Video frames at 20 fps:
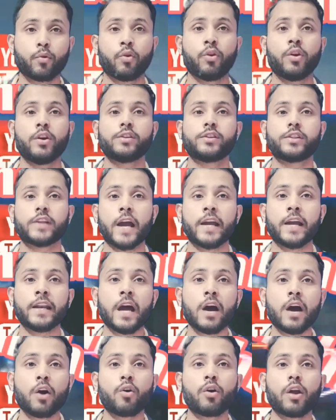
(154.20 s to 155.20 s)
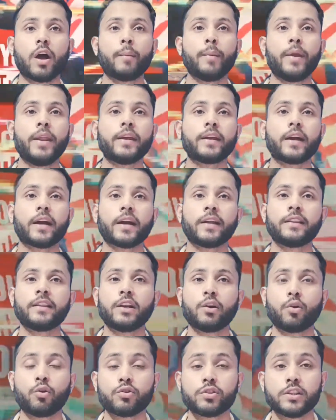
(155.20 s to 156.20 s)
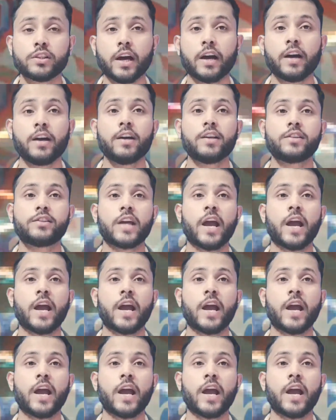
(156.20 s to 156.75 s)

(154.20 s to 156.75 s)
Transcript: ऐप को चाइना और अमेरिका के अंदर लॉन्च किया